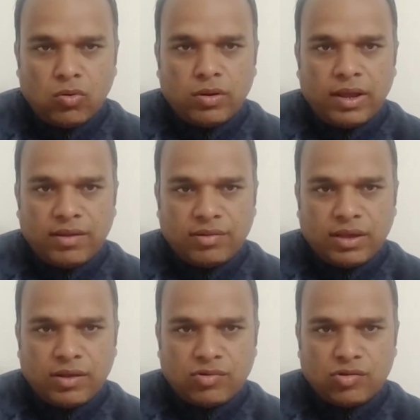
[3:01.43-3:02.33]
और
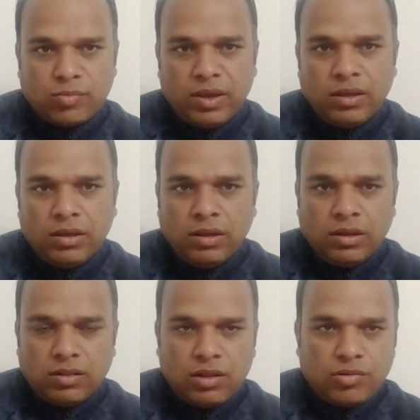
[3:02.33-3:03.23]
ऐसे केसेस में
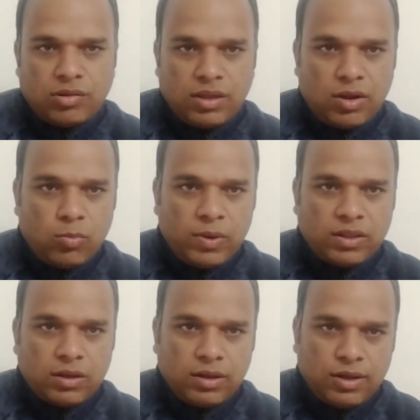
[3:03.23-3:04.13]
दस हज़ार रुपये
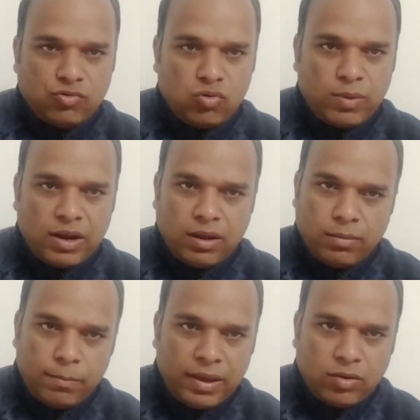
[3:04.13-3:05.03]
तक का जुर्माना
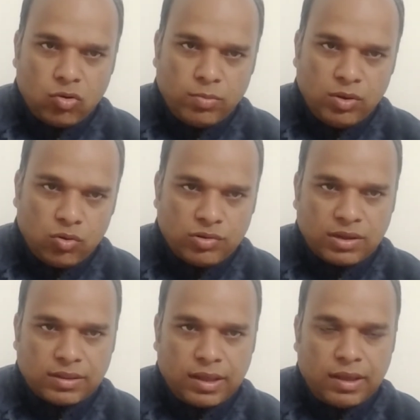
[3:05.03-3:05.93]
बैंक को भी हो
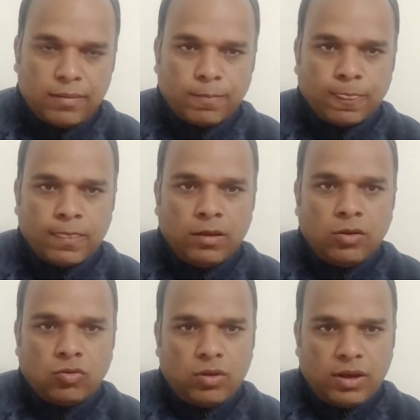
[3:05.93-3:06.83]
सकता है
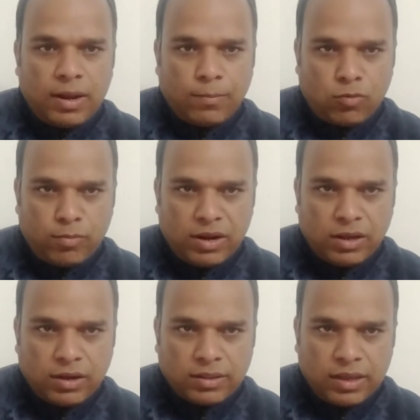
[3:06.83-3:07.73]
तो अगर आपको
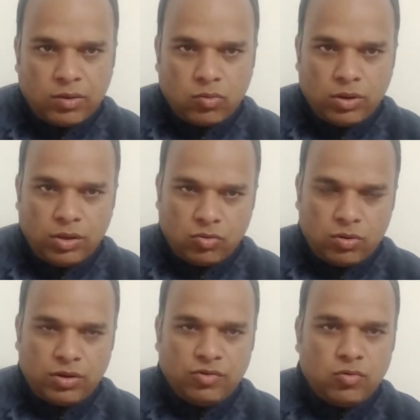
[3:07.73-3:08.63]
मना करता है कोई
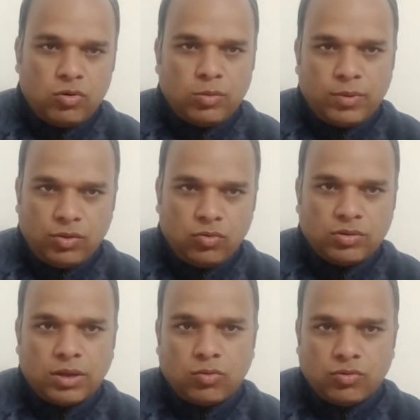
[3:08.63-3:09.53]
तो अगर ज़रूरत पड़े तो
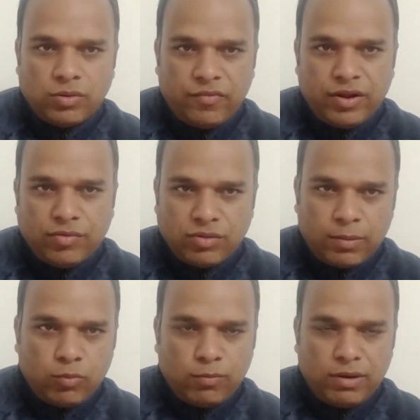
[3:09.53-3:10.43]
उसका कुछ एविडेंस
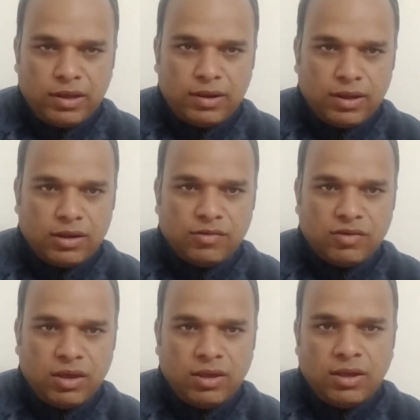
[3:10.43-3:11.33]
या प्रूफ लेके रख
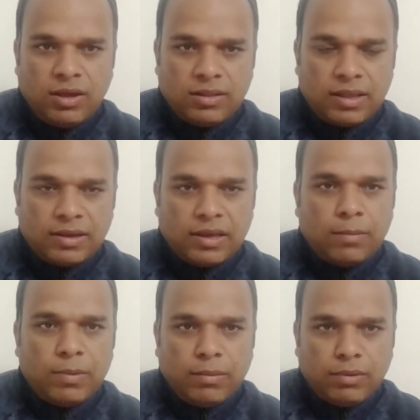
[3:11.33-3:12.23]
लीजिए ताकि
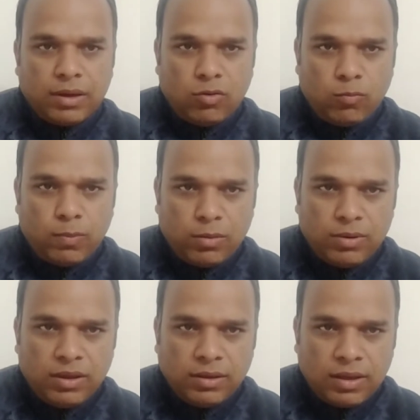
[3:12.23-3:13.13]
आप बैंक के ऊपर
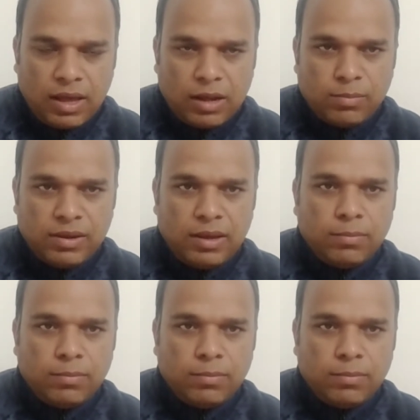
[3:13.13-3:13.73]
भी आर